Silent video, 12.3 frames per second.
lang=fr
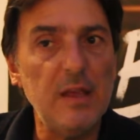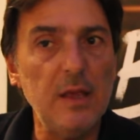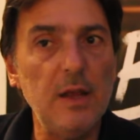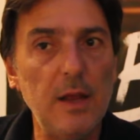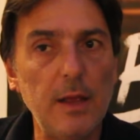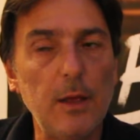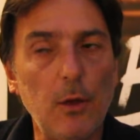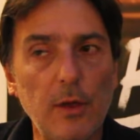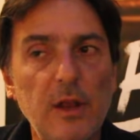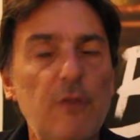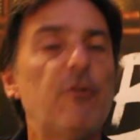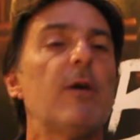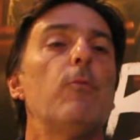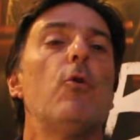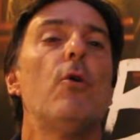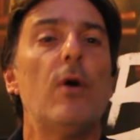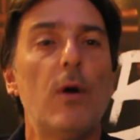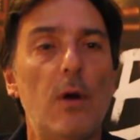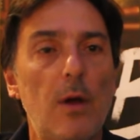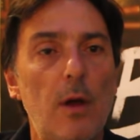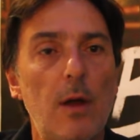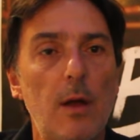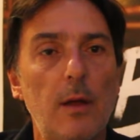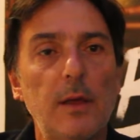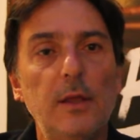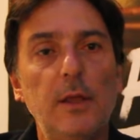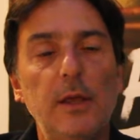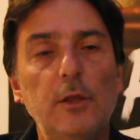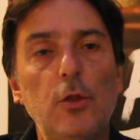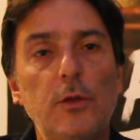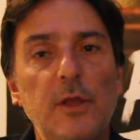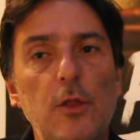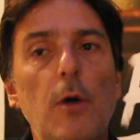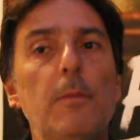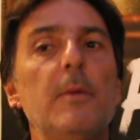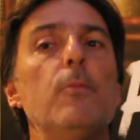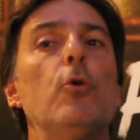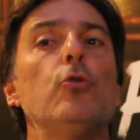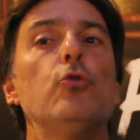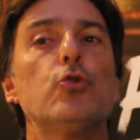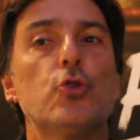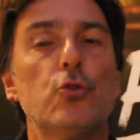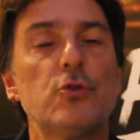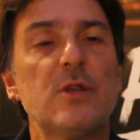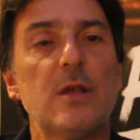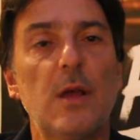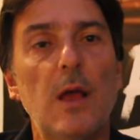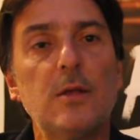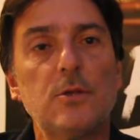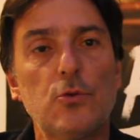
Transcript: il est, euh, il est vraiment. Euh, mm. il, donne énormément de choses à,